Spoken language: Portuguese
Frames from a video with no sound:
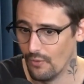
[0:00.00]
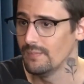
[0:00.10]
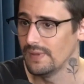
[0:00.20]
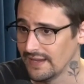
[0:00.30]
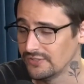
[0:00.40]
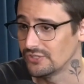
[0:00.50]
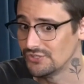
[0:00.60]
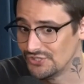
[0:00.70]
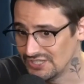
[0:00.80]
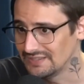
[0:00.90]
o
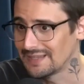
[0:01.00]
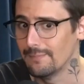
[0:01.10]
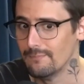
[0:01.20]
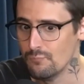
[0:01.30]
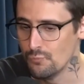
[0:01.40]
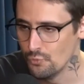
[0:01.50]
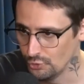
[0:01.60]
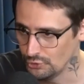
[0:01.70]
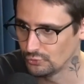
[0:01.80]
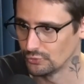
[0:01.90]
ambiente dita
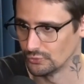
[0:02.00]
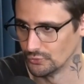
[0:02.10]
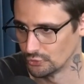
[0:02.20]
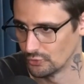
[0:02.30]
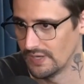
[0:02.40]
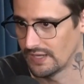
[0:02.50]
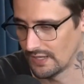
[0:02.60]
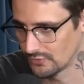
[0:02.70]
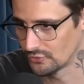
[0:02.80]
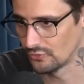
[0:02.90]
muito sobre
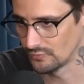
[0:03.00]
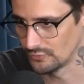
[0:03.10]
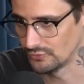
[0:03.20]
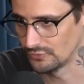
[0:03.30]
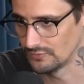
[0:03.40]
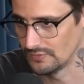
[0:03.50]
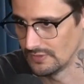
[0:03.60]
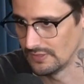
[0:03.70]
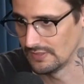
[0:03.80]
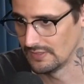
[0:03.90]
quem nós somos.
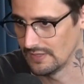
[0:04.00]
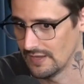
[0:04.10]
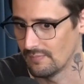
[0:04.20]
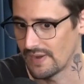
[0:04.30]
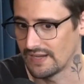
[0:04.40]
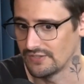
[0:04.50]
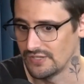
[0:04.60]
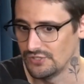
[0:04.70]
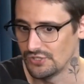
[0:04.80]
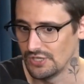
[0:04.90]
Para que a
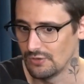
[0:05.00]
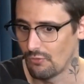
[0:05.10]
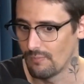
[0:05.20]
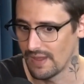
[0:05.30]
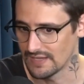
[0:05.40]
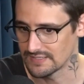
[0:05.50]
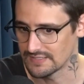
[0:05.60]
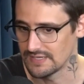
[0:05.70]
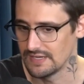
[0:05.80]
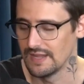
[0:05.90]
gente
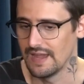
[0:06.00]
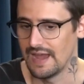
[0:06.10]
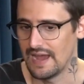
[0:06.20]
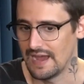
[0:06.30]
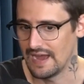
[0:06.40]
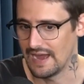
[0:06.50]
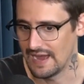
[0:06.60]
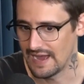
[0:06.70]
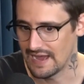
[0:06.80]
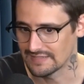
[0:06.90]
comece a,
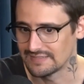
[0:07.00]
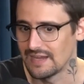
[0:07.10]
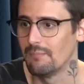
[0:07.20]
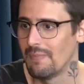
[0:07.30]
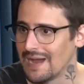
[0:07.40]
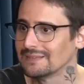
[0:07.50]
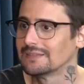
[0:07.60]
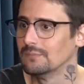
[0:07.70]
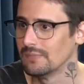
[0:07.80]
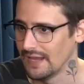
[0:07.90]
a, a se
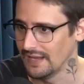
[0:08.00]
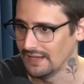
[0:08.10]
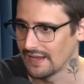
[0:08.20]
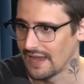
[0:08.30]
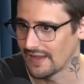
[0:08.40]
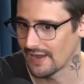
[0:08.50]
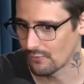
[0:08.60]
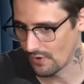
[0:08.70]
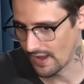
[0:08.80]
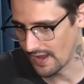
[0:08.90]
amar também, a,
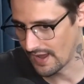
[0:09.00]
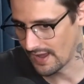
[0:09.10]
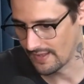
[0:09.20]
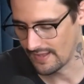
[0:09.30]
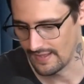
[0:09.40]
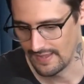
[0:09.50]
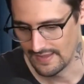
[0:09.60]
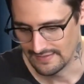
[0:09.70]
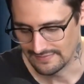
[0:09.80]
a,